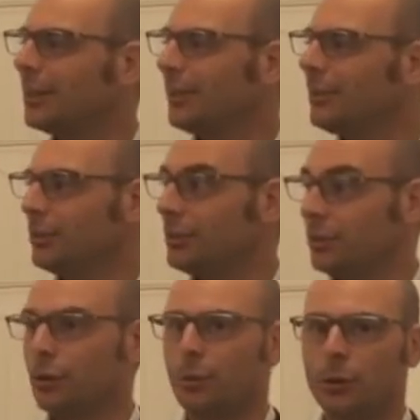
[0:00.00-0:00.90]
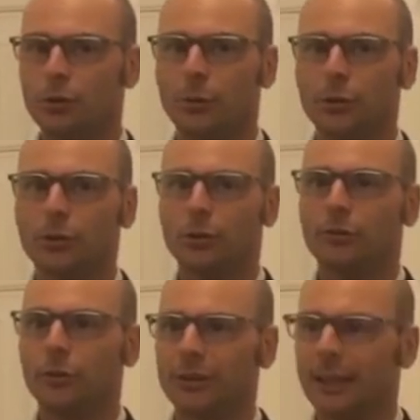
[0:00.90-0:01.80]
arrivando sì, sono molto molto
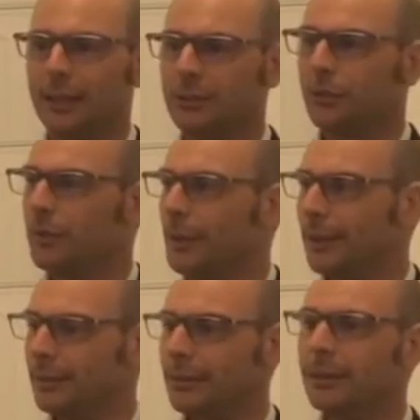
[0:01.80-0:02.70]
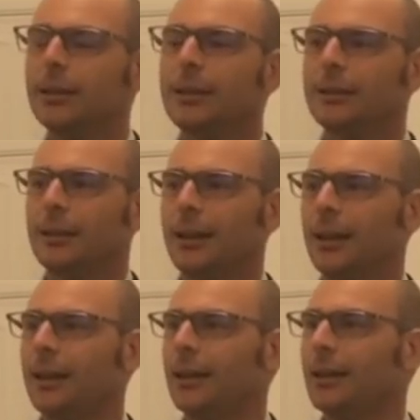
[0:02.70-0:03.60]
confortanti ovviamente.
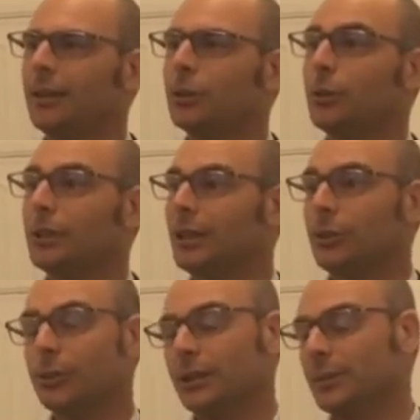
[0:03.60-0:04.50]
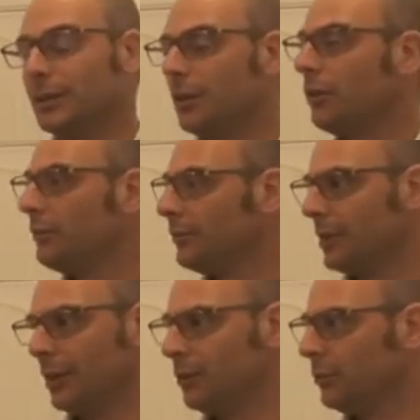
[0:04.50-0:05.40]
E eh, dopodiché dobbiamo aspettare oh,
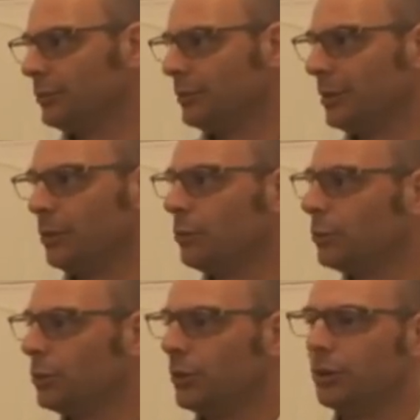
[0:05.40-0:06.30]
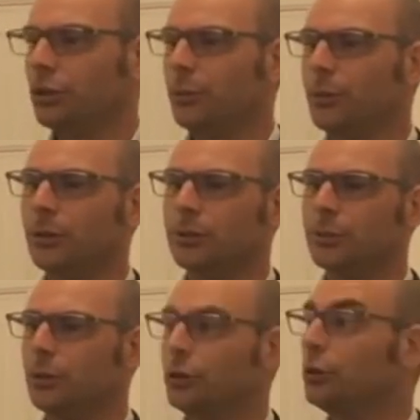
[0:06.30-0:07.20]
la, con, la conclusione diciamo, dello
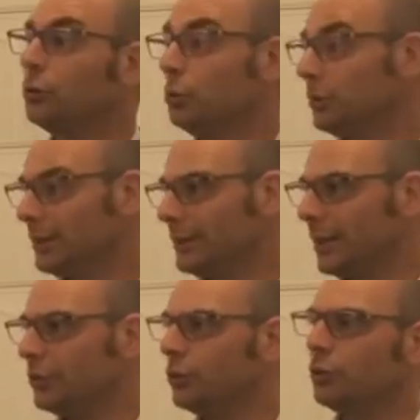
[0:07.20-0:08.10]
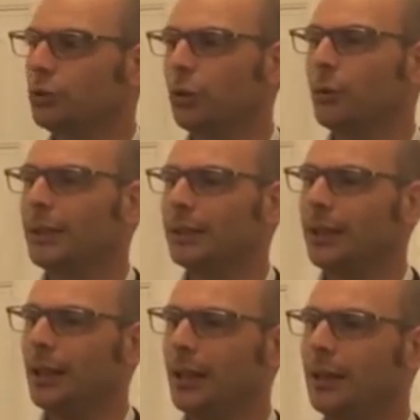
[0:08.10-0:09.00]
sfoglio di tutti i seggi, non solo quelli
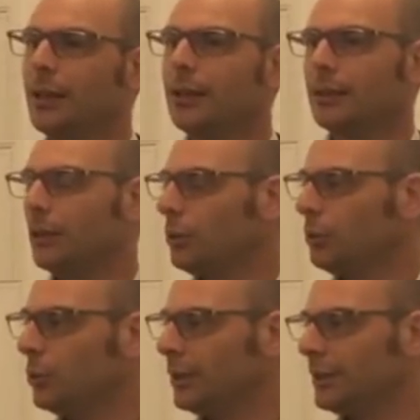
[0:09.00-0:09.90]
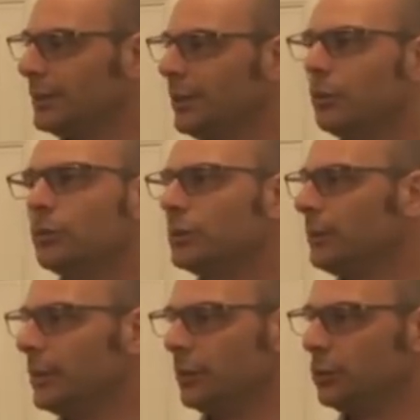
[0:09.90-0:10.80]
della, del comune di Siracusa,
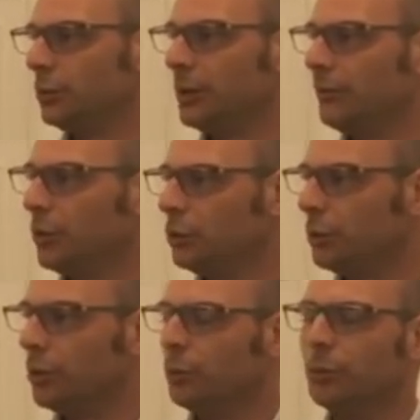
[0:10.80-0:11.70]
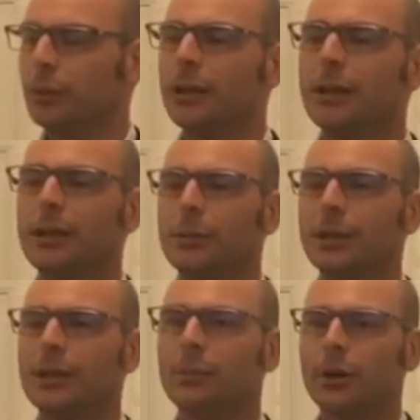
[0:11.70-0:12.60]
ma di tutti e 21 i comuni.
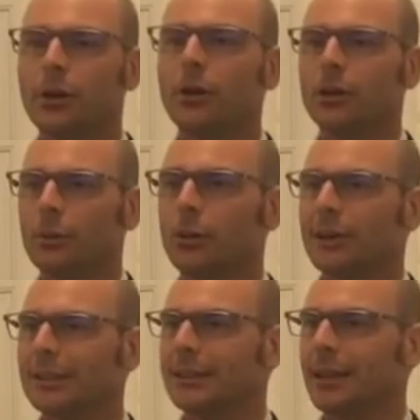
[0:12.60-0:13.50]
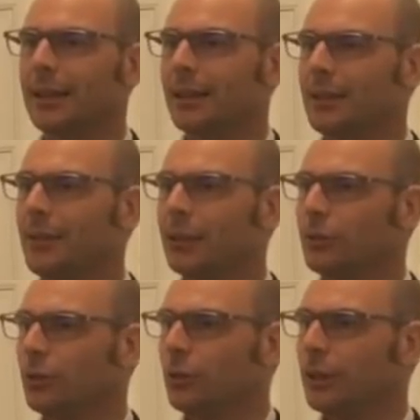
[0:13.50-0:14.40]
Quindi però da quello che sta arrivando
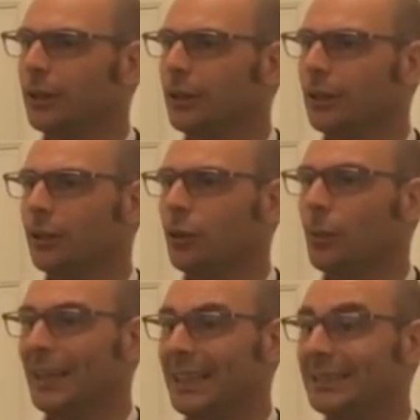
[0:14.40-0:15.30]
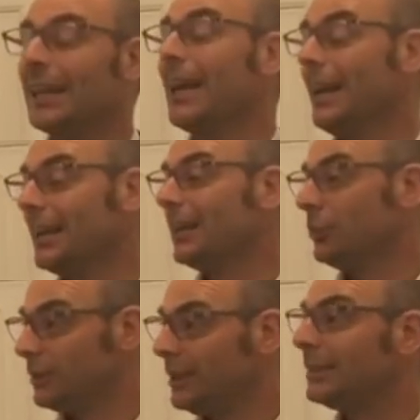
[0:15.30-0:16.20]
noi come lista e anche le
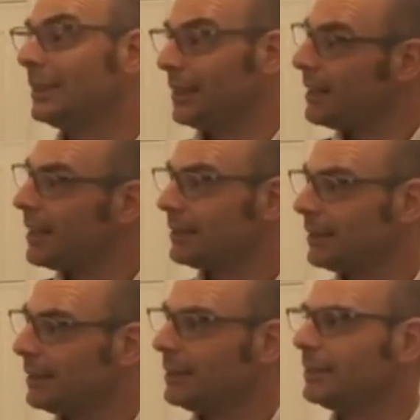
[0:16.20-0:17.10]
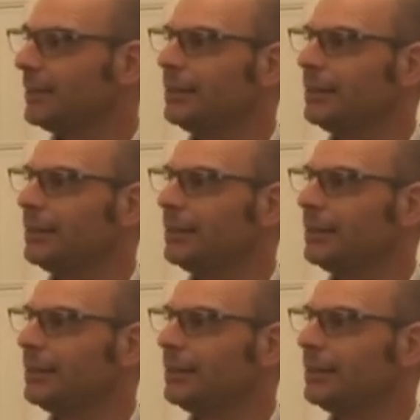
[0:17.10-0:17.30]
notizie delle altre liste,